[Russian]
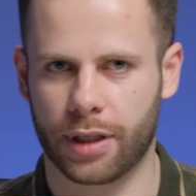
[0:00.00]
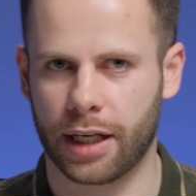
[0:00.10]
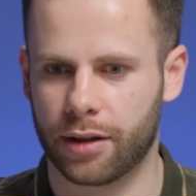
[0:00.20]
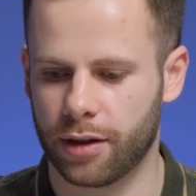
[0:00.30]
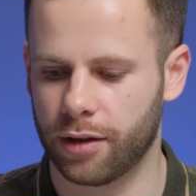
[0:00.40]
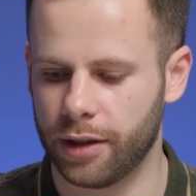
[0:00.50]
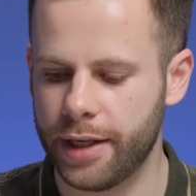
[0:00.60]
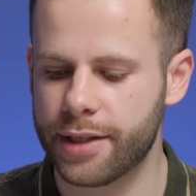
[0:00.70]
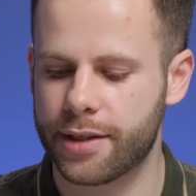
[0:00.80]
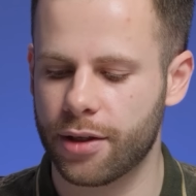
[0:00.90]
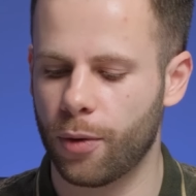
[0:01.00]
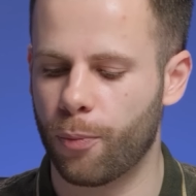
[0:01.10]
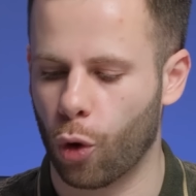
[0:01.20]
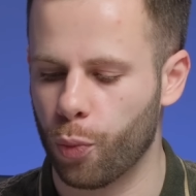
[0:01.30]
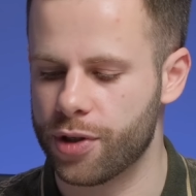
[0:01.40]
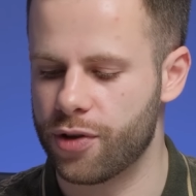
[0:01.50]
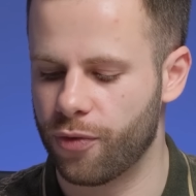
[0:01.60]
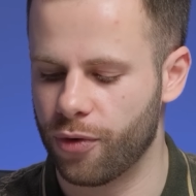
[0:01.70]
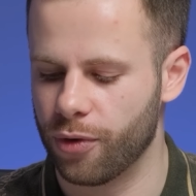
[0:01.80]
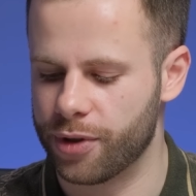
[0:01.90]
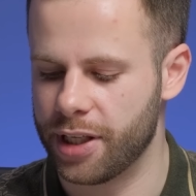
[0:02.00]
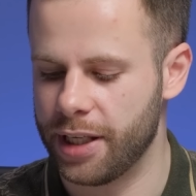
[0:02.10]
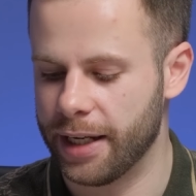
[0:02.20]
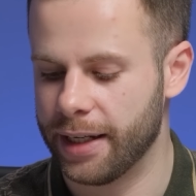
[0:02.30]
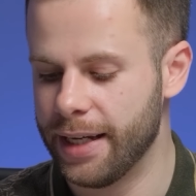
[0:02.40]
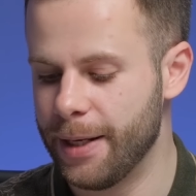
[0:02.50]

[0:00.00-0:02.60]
как есть пропасть в цене?